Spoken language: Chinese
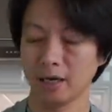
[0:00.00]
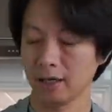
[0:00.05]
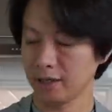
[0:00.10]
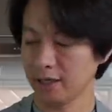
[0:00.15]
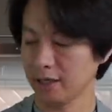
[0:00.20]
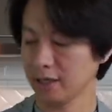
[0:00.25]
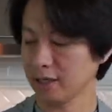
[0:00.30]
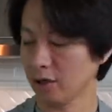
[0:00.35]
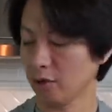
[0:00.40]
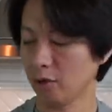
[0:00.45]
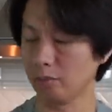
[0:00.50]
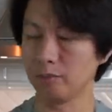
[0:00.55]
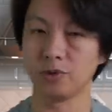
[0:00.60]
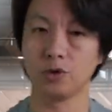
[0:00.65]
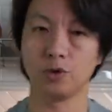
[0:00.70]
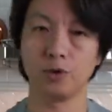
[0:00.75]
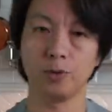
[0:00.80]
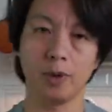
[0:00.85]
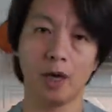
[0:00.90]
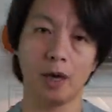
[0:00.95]
第一个，我们
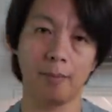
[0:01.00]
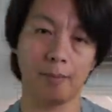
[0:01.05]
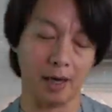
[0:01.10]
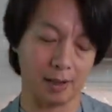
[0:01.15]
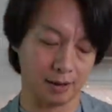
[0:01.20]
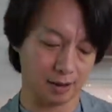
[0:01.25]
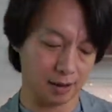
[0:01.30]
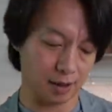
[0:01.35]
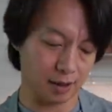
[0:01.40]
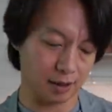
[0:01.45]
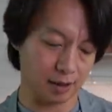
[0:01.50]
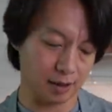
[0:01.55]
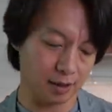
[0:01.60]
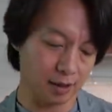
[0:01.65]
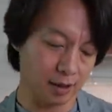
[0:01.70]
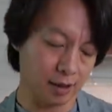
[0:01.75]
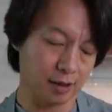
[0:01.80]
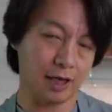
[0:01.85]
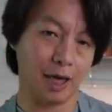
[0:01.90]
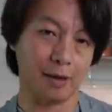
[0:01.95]
需要把这个
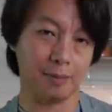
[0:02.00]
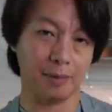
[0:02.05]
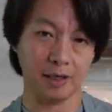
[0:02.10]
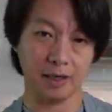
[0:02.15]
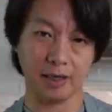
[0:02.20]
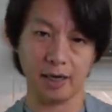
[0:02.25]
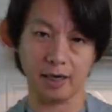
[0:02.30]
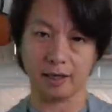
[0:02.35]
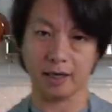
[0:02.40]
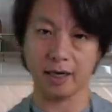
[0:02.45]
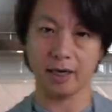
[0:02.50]
塔皮擀